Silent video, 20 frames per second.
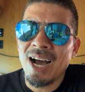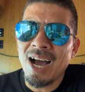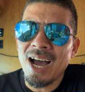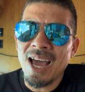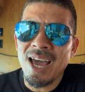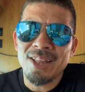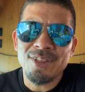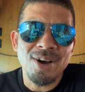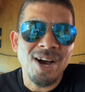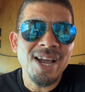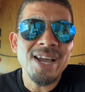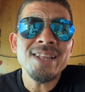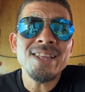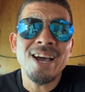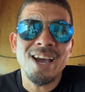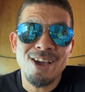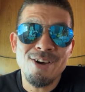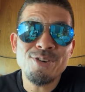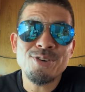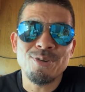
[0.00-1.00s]
えっ、と、早
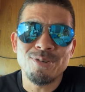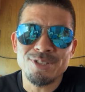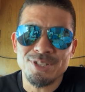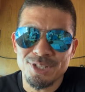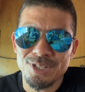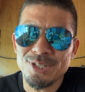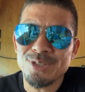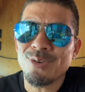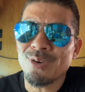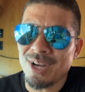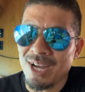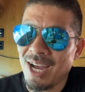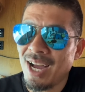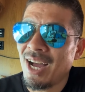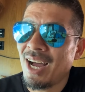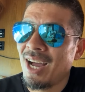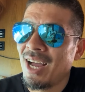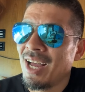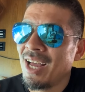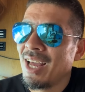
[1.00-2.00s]
寝早起きをすると
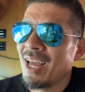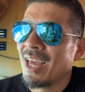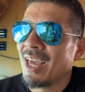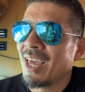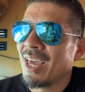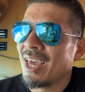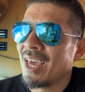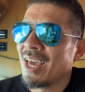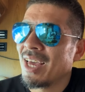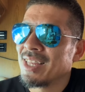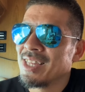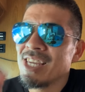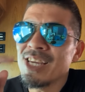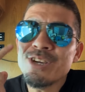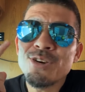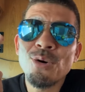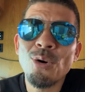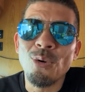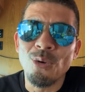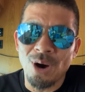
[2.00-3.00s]
か、えー、日
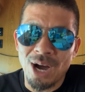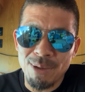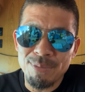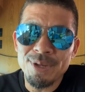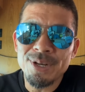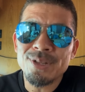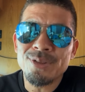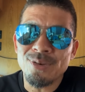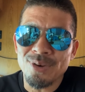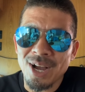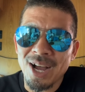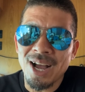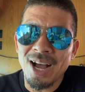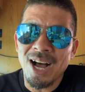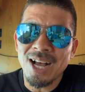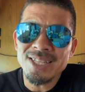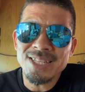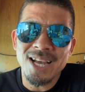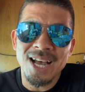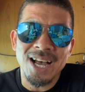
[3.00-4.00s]
光を浴びるとか、
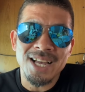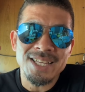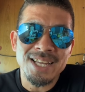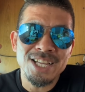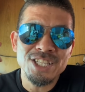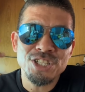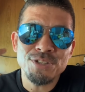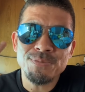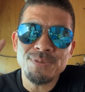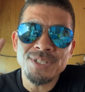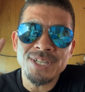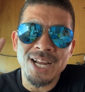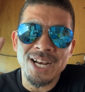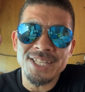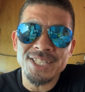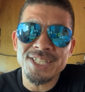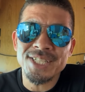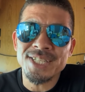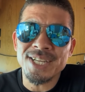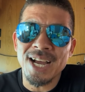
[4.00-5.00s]
朝30分か
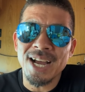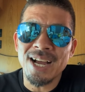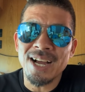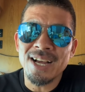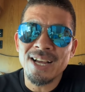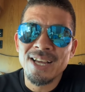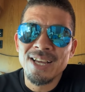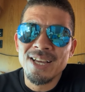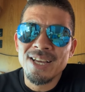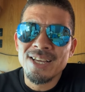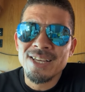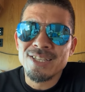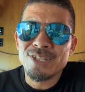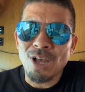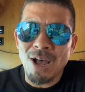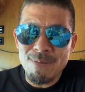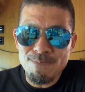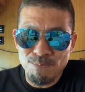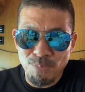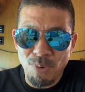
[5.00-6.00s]
ら1時間
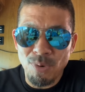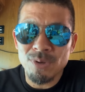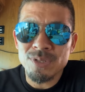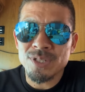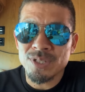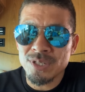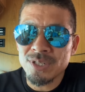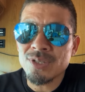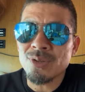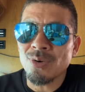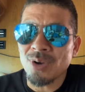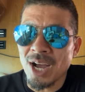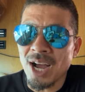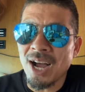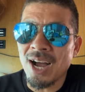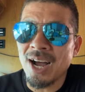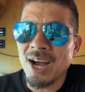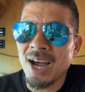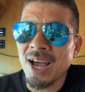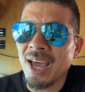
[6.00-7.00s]
散歩をすると
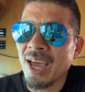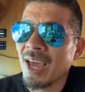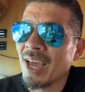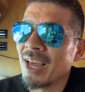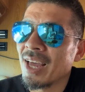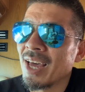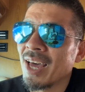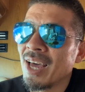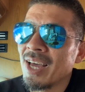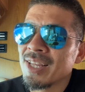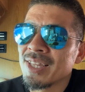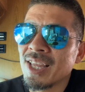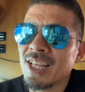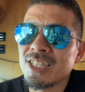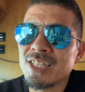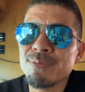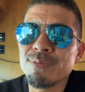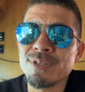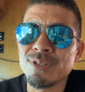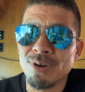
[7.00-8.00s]
か、えー、
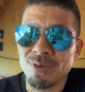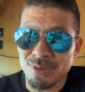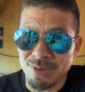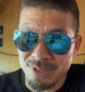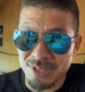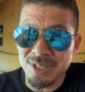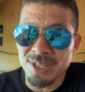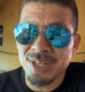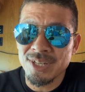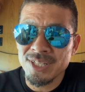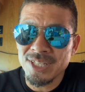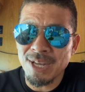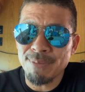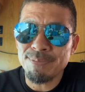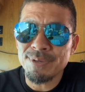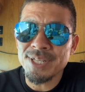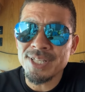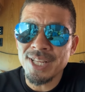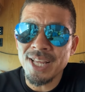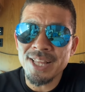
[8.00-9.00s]
鉄分を取る。
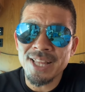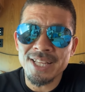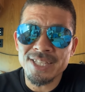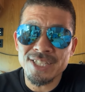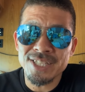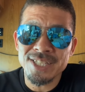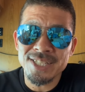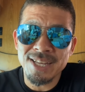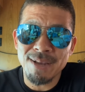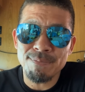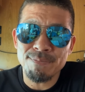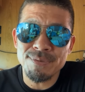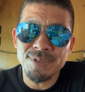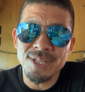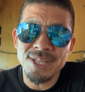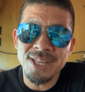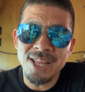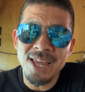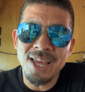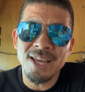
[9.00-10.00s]
サプリで、鉄
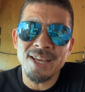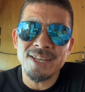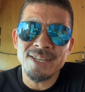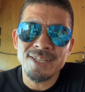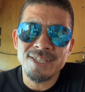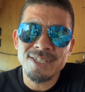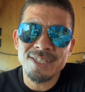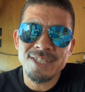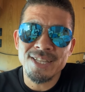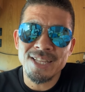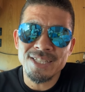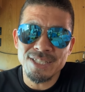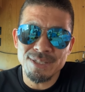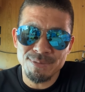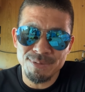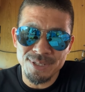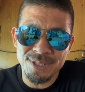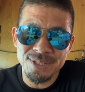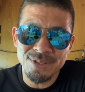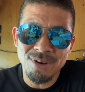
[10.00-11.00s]
サプリで
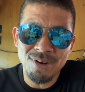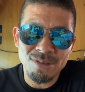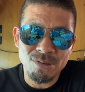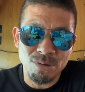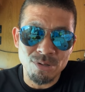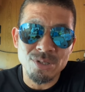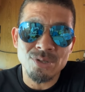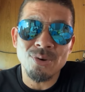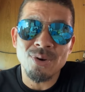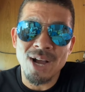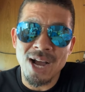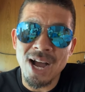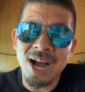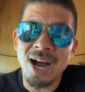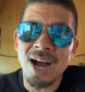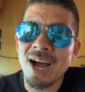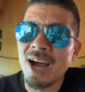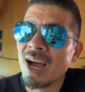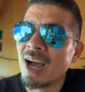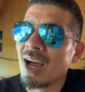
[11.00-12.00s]
鉄分を取ると
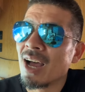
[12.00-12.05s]
か、